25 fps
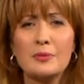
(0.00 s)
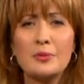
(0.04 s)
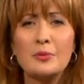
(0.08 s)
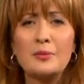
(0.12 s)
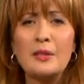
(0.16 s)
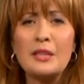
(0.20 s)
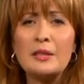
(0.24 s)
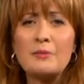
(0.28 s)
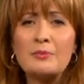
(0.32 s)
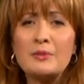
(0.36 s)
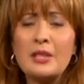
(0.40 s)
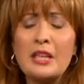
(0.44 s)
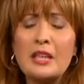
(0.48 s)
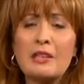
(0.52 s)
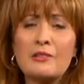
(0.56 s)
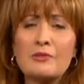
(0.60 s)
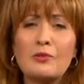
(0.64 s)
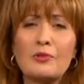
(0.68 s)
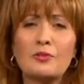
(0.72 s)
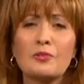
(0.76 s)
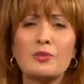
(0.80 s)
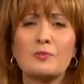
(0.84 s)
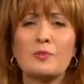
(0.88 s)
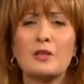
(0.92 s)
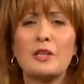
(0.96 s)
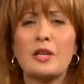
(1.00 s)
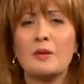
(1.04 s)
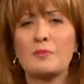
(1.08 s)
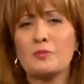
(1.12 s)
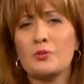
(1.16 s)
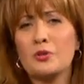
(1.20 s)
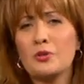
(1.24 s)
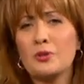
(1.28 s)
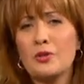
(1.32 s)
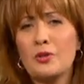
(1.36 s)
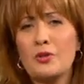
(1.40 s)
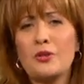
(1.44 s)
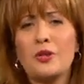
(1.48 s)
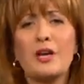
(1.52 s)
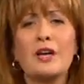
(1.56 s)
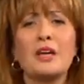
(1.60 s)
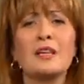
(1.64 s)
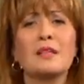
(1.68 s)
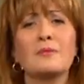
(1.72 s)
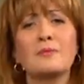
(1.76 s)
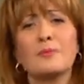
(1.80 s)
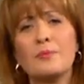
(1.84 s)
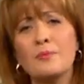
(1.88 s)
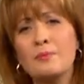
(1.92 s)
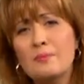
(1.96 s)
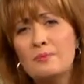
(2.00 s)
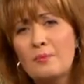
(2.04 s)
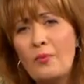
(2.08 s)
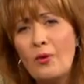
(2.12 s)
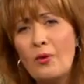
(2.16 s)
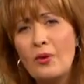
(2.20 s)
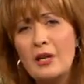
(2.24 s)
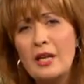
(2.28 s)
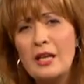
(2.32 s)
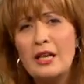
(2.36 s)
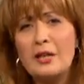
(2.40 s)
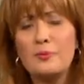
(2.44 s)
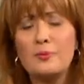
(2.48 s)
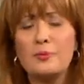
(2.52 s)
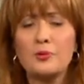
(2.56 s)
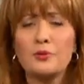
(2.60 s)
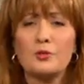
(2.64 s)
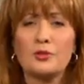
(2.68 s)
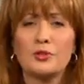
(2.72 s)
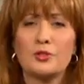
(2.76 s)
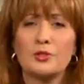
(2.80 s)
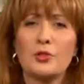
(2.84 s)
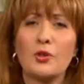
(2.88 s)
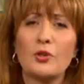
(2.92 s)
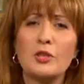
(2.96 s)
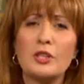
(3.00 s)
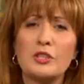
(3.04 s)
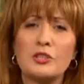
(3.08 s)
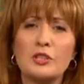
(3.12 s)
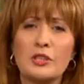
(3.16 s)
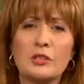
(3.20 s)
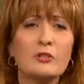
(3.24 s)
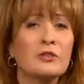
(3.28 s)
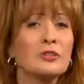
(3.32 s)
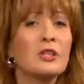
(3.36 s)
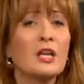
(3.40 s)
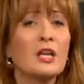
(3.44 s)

bu benim telefon numaram, bu şöyle ay böyle yapıyoruz, şöyle çalış.